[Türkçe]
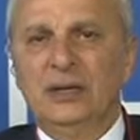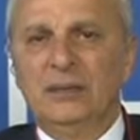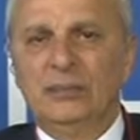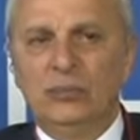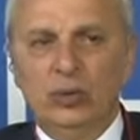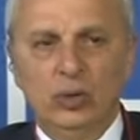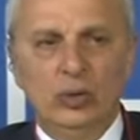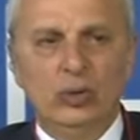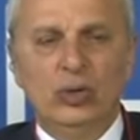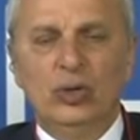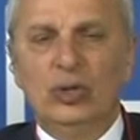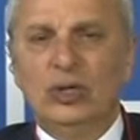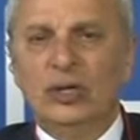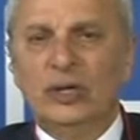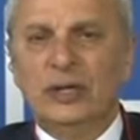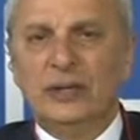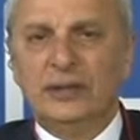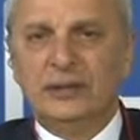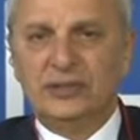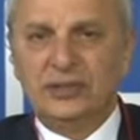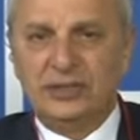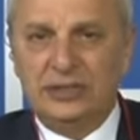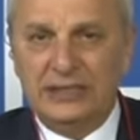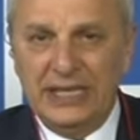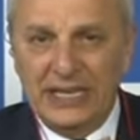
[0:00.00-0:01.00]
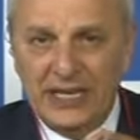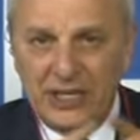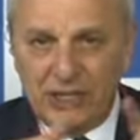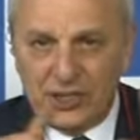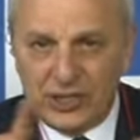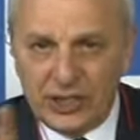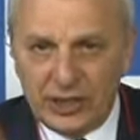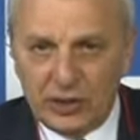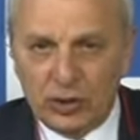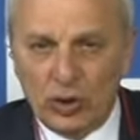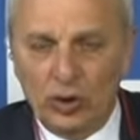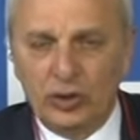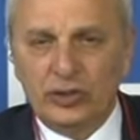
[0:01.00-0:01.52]
Bu
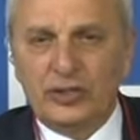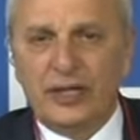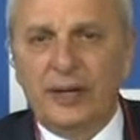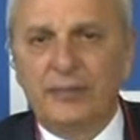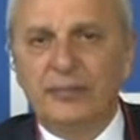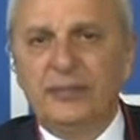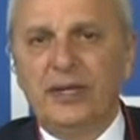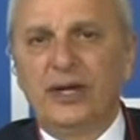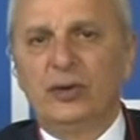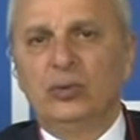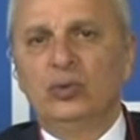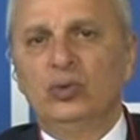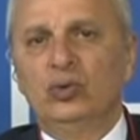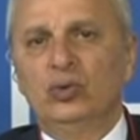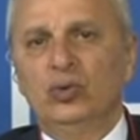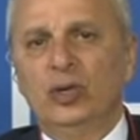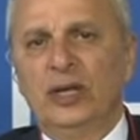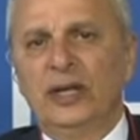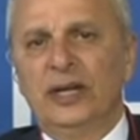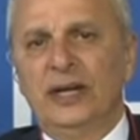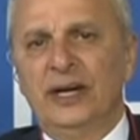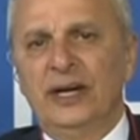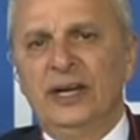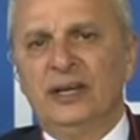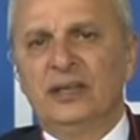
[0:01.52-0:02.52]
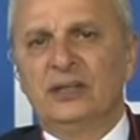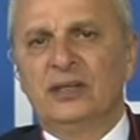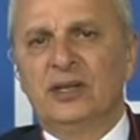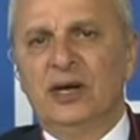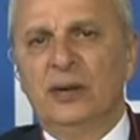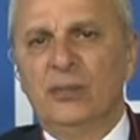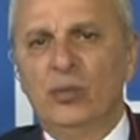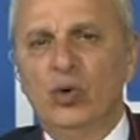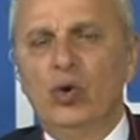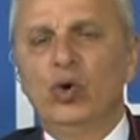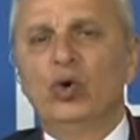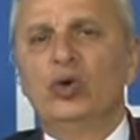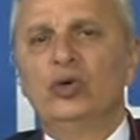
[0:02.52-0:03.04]
değişik yöntemler uygulanarak
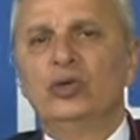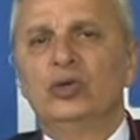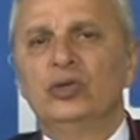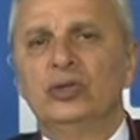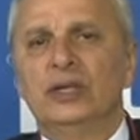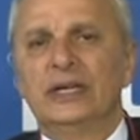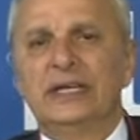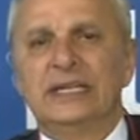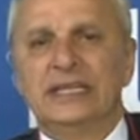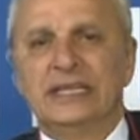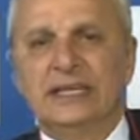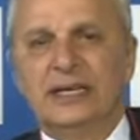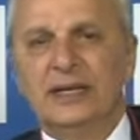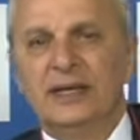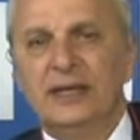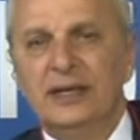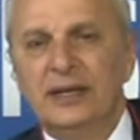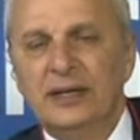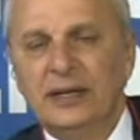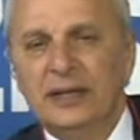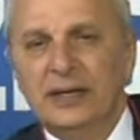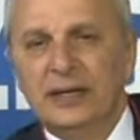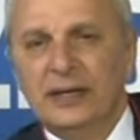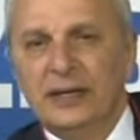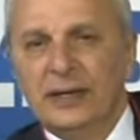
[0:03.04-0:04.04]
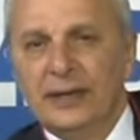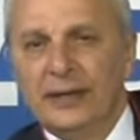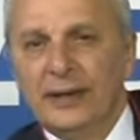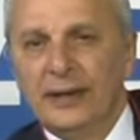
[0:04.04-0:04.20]
kamuoyundaki e,